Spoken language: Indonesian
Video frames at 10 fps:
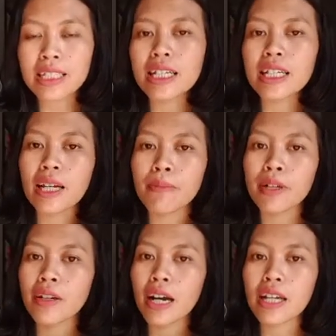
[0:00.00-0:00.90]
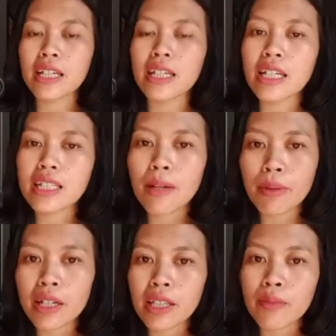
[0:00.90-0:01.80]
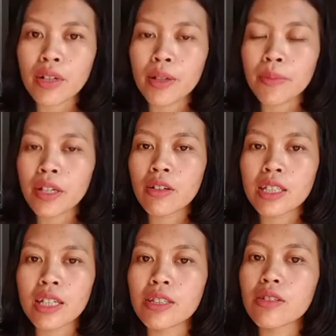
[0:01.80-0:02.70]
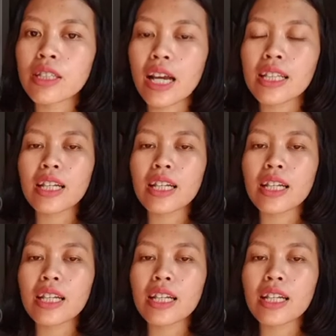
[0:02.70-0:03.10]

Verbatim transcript: Sekian video hari ini, sampai ketemu di video selanjutnya.